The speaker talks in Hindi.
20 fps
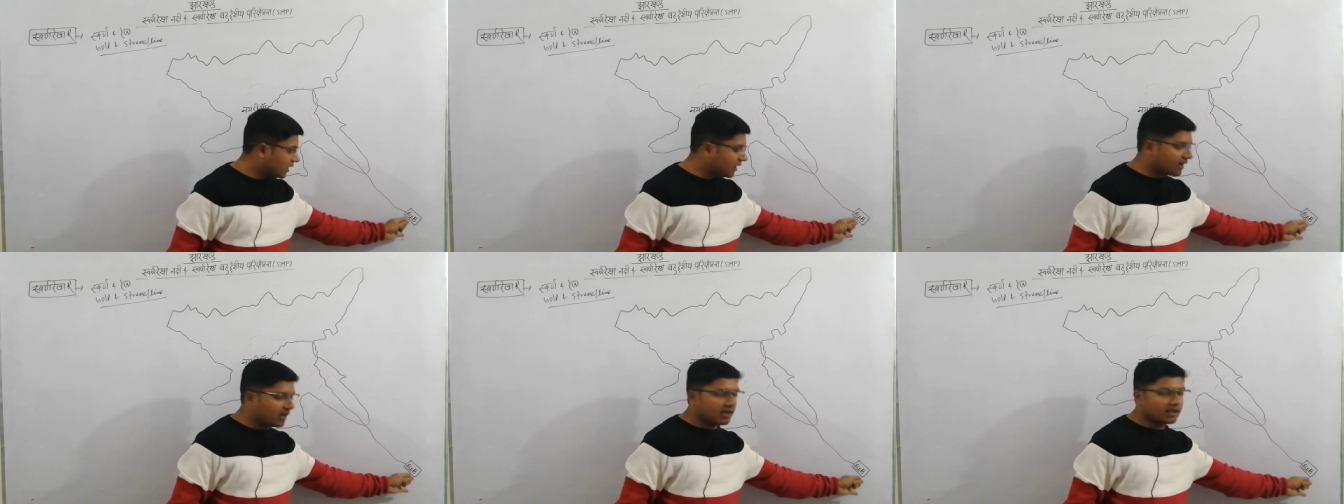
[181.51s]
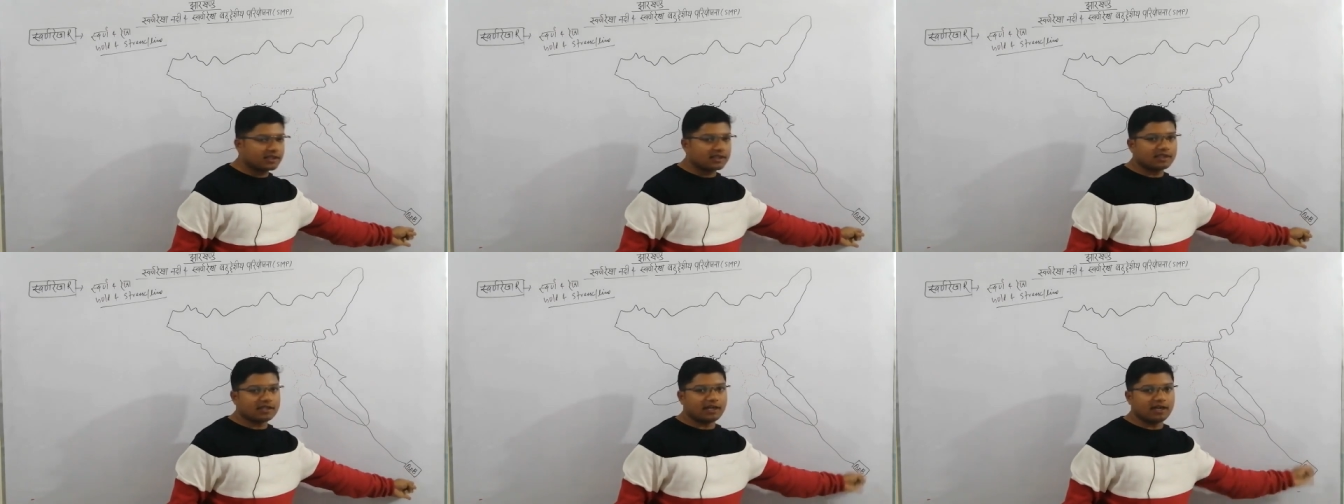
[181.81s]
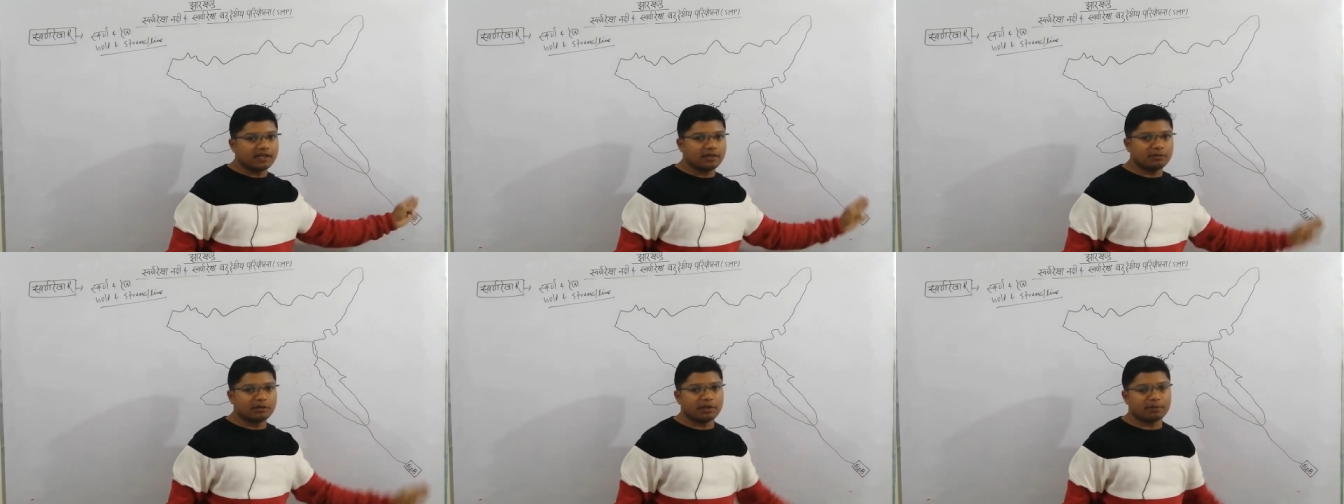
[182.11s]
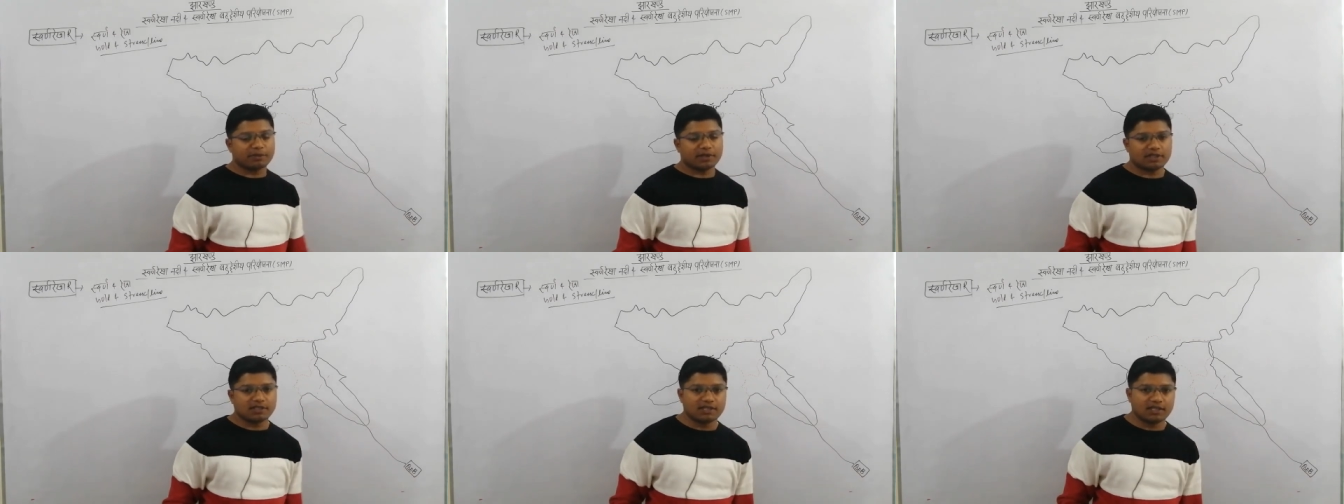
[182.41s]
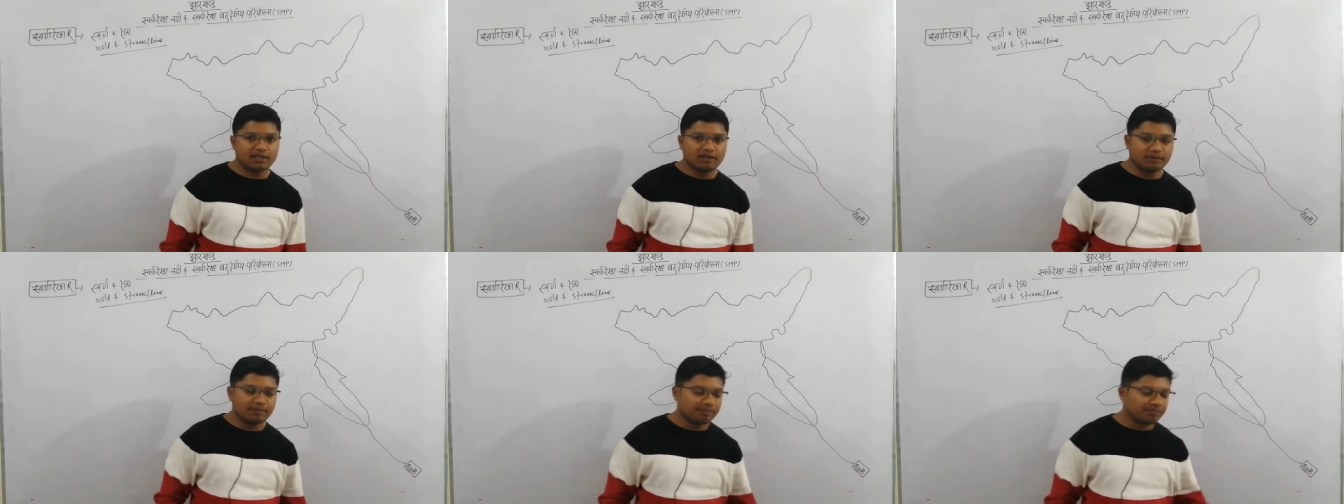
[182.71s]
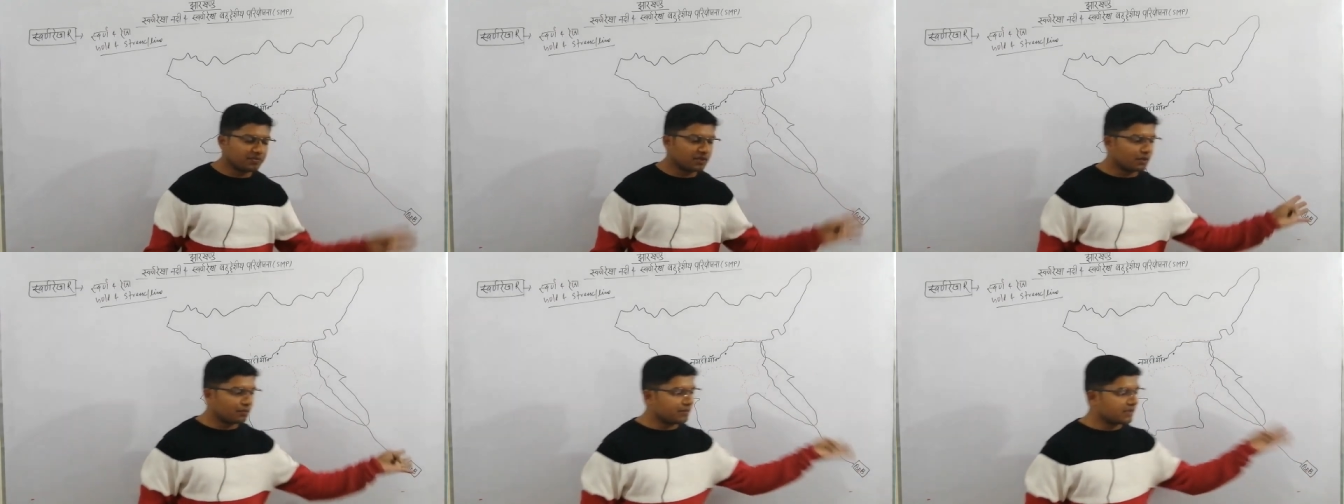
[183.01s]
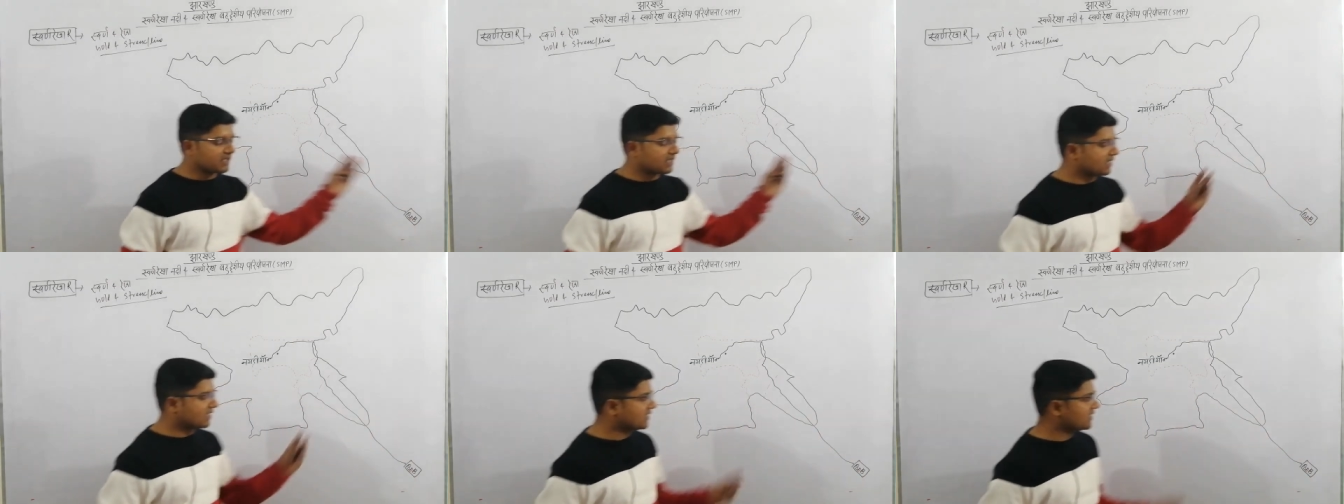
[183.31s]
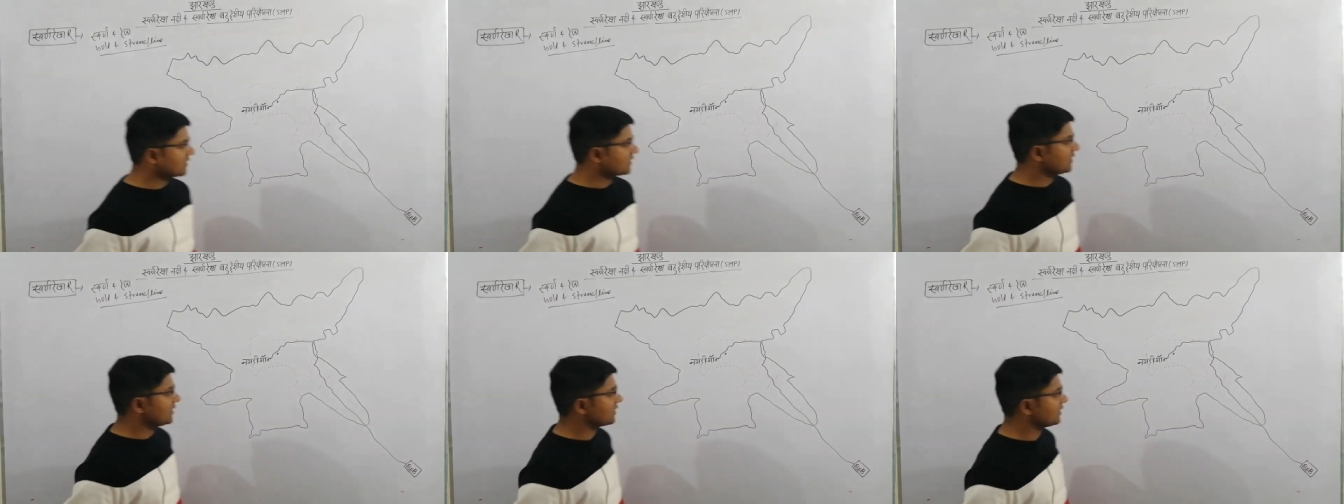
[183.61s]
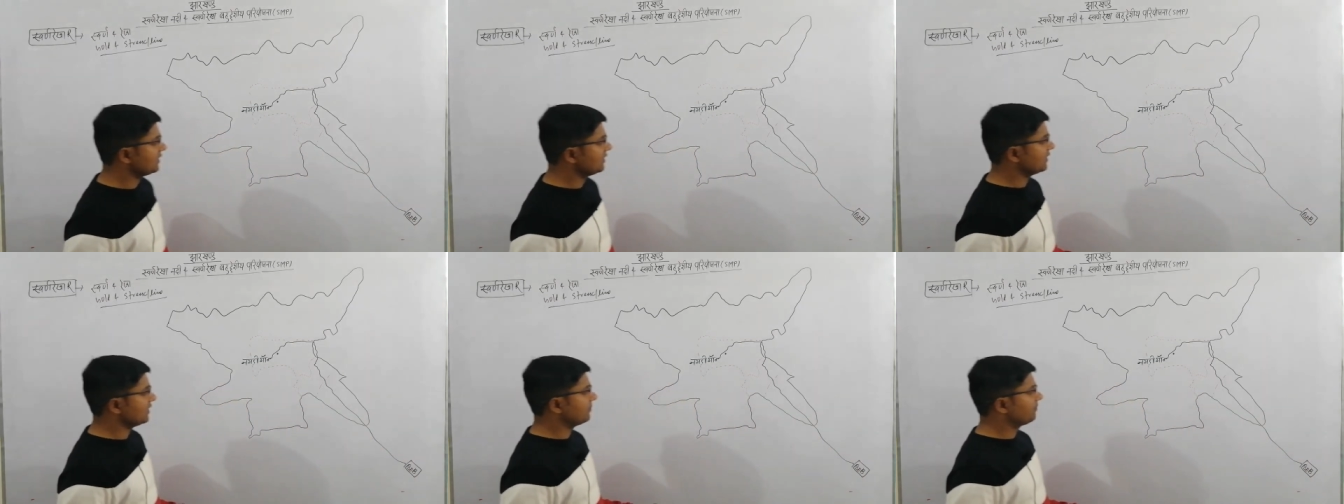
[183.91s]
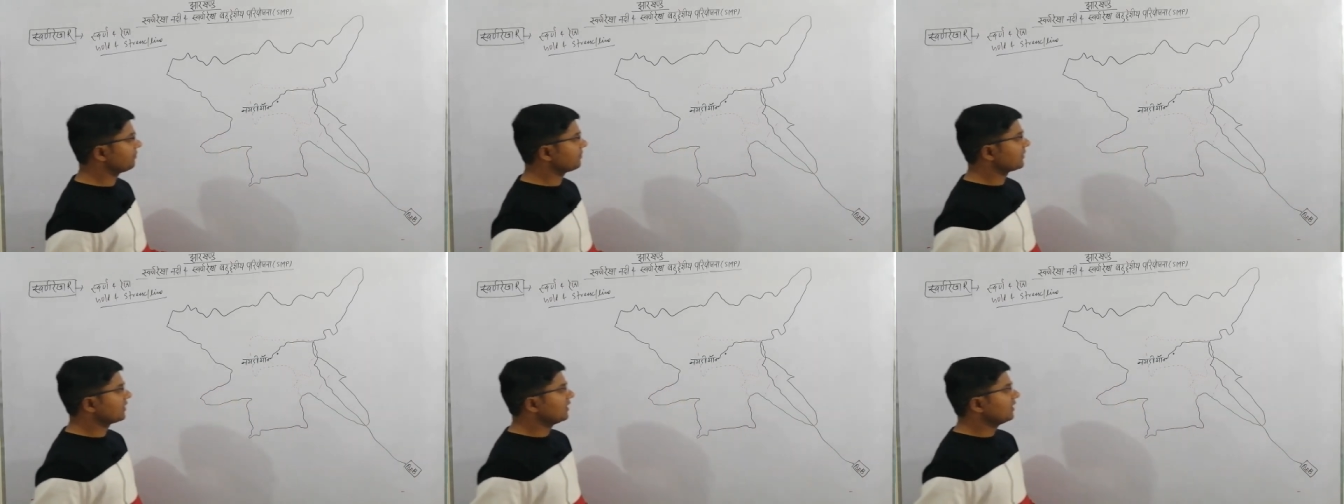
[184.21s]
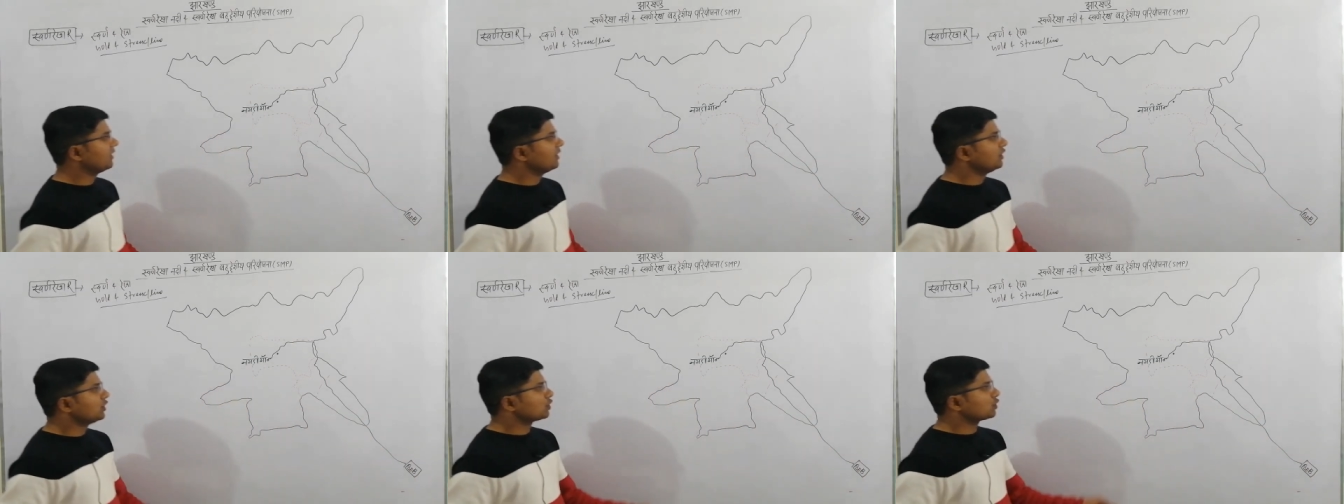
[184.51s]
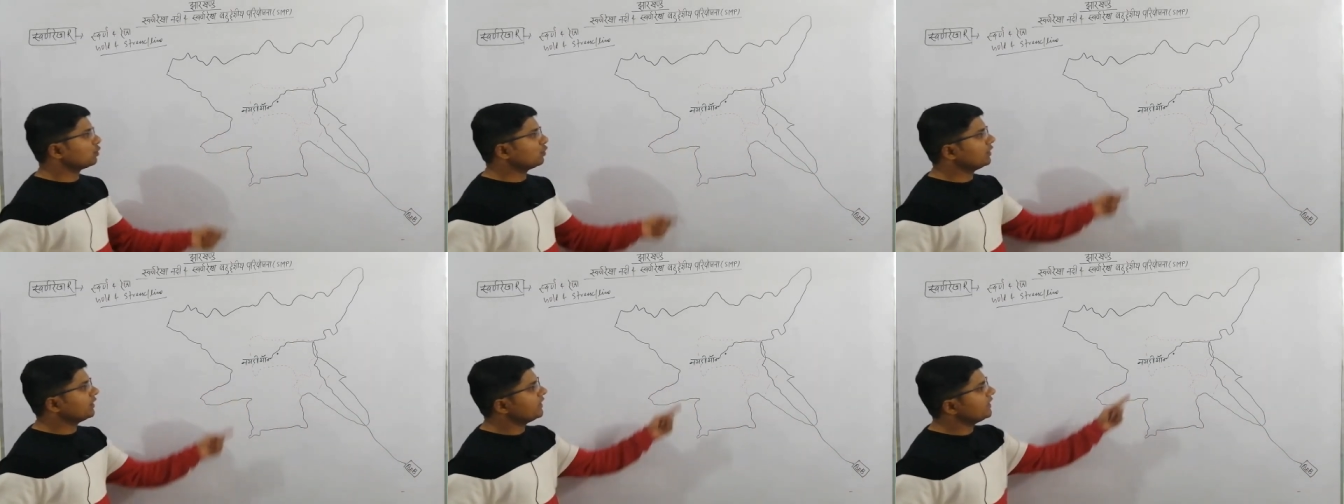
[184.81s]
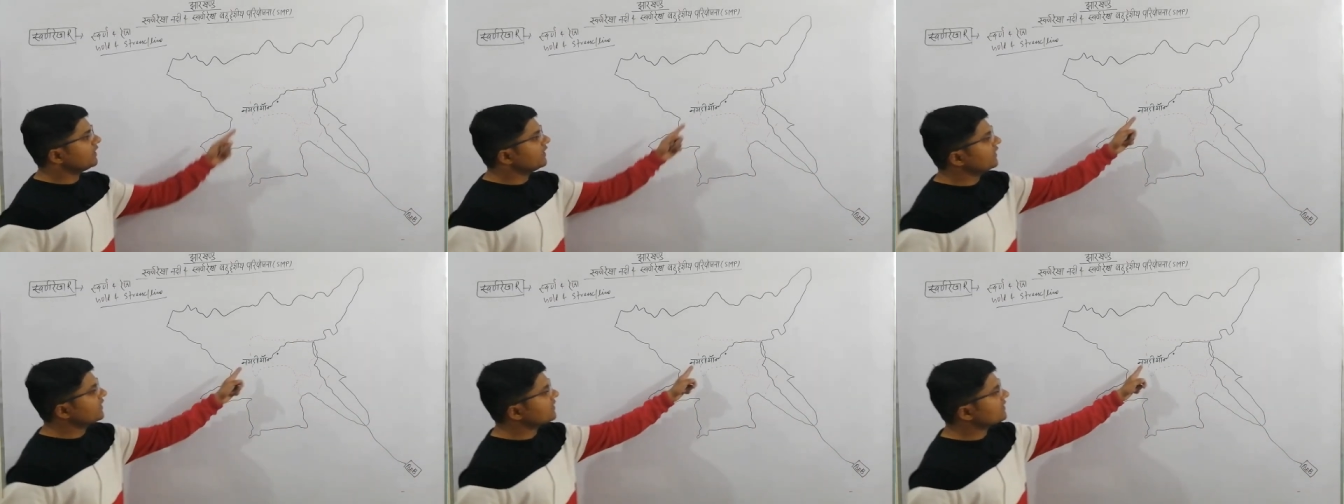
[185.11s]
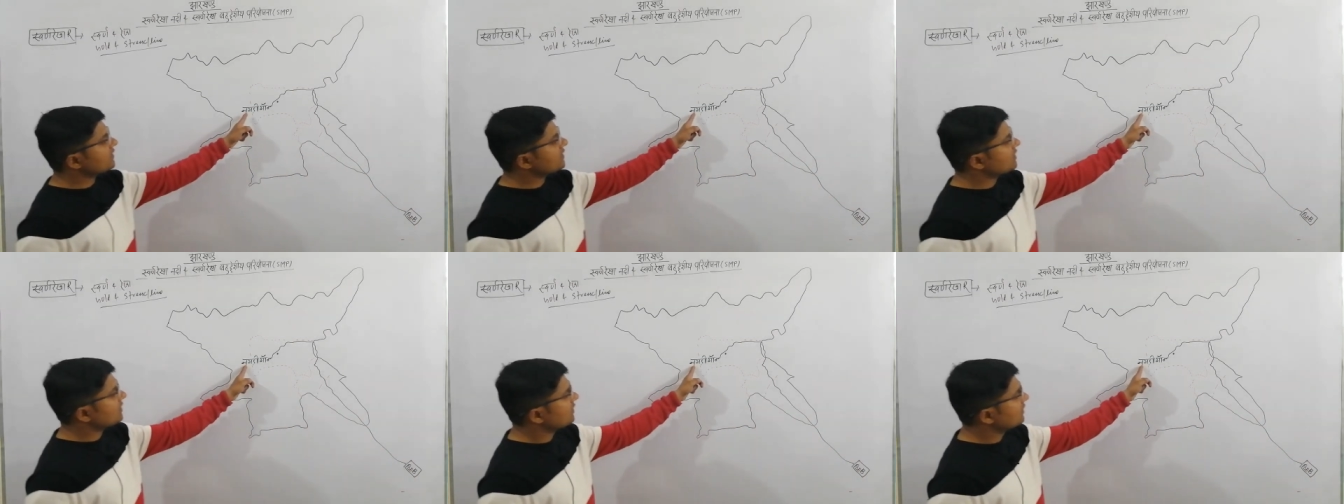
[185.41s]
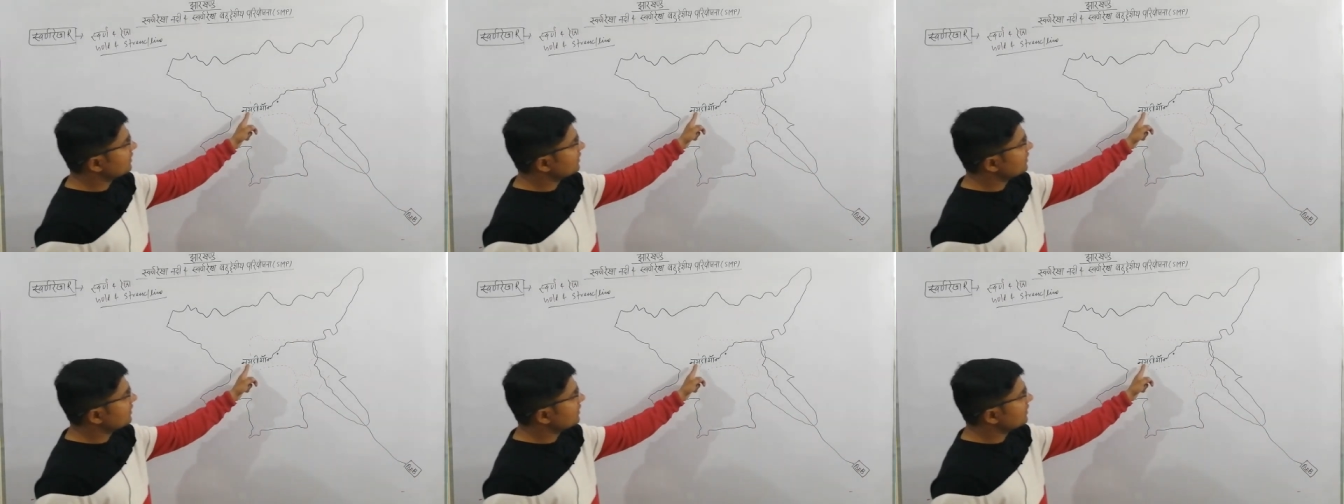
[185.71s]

बंगाल की खाड़ी में अपना जल विसर्जित करती है तो इस